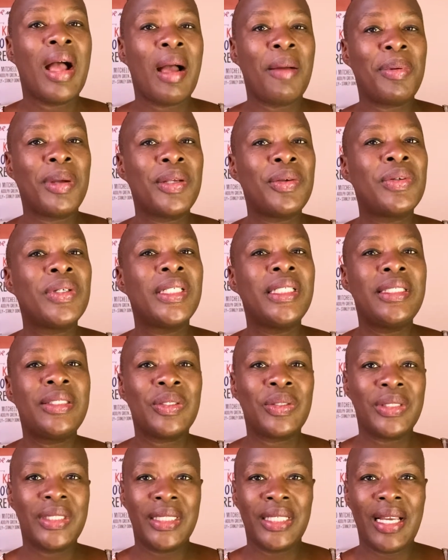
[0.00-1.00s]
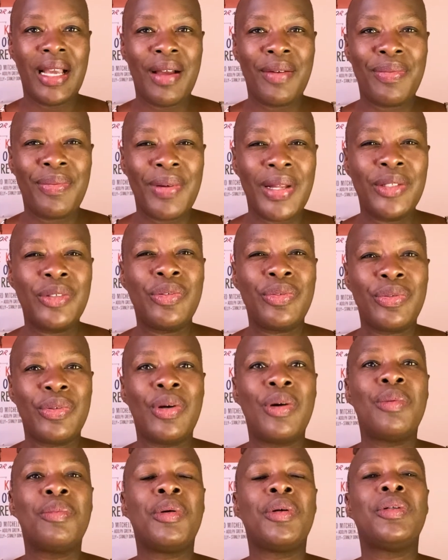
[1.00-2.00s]
A priori, il sortira fin
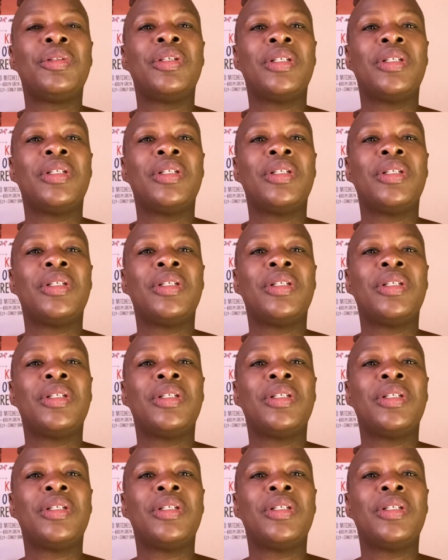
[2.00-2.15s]
novembre